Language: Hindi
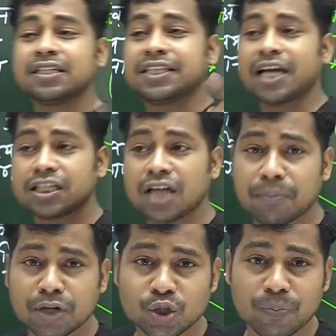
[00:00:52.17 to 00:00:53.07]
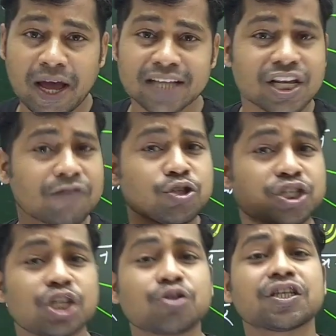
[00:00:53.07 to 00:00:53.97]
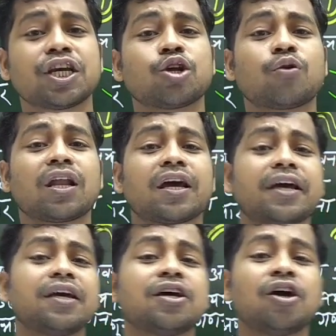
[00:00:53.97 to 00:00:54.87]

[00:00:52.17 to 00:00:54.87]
ये आज आपका जो बैच है वो जीरो से हीरो वाला है